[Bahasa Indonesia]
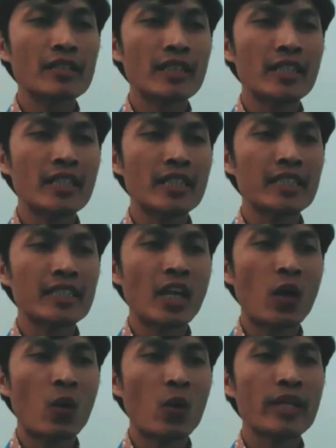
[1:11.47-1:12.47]
sedikit
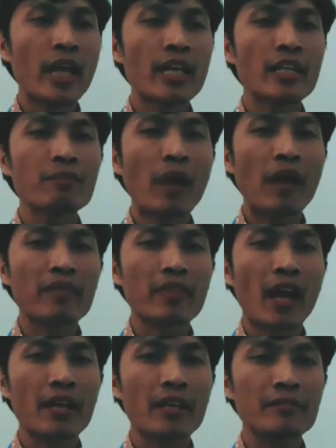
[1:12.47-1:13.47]
jauh dari
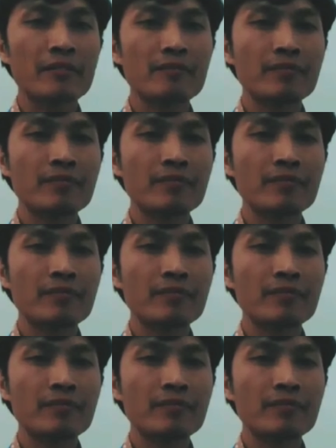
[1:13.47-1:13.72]
pantai.